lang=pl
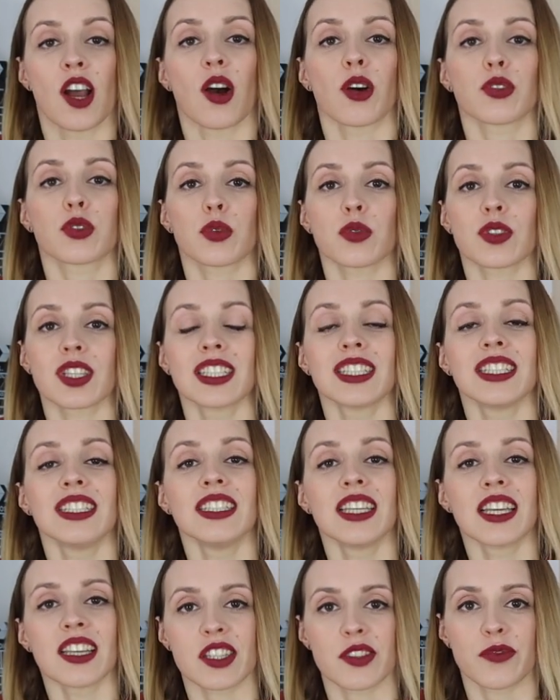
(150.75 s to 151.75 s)
Odchudzanie
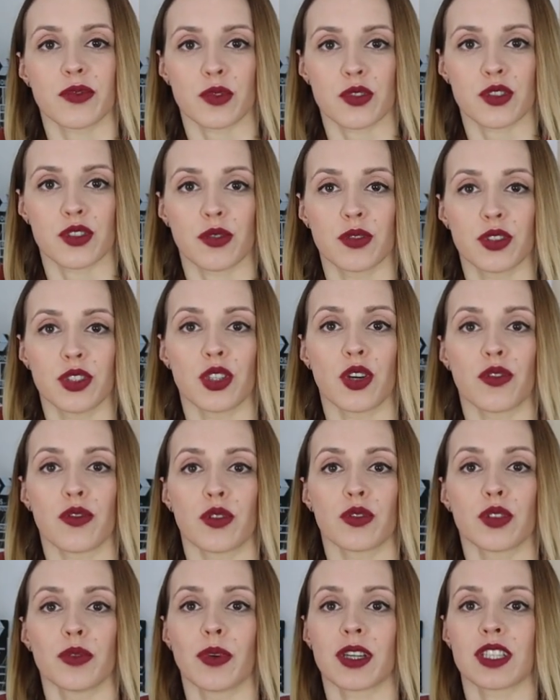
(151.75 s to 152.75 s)
nie jest funkcją
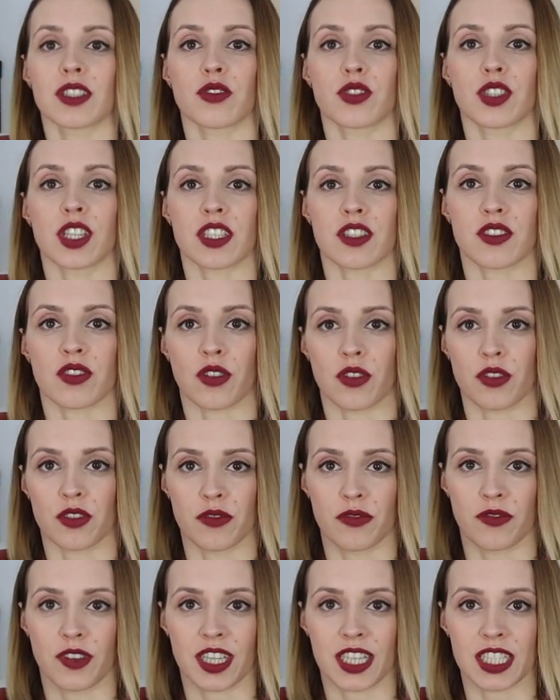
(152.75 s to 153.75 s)
liniową i bardzo często
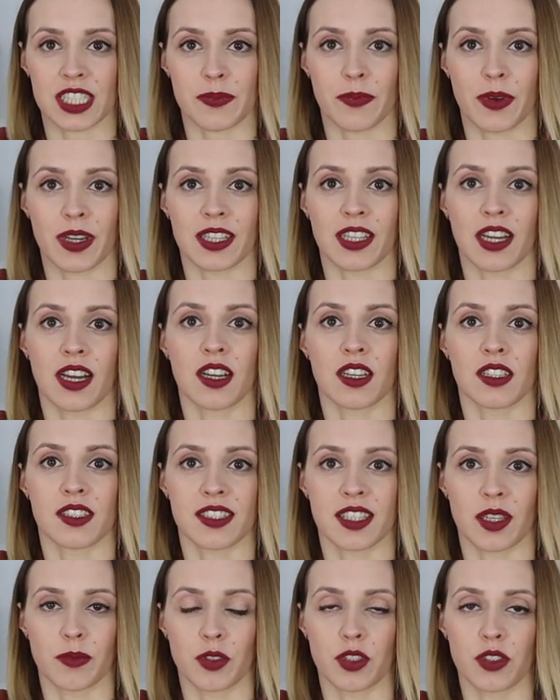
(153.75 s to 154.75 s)
waga spada,
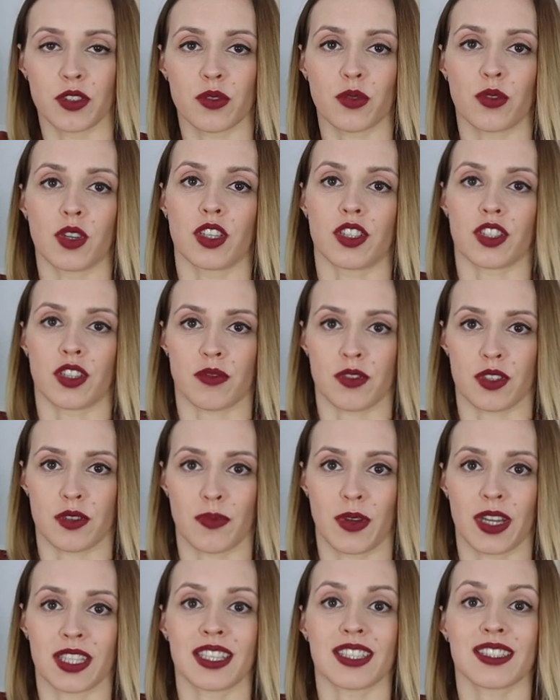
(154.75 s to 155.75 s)
stabilizuje się,
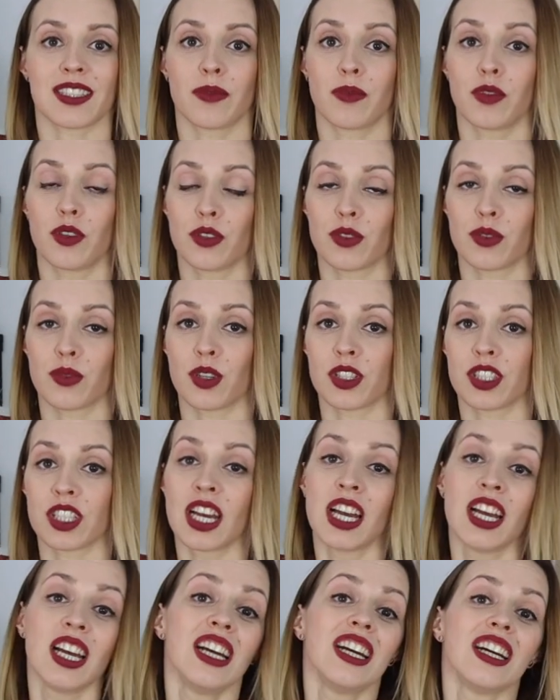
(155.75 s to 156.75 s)
spada, stabilizuje się,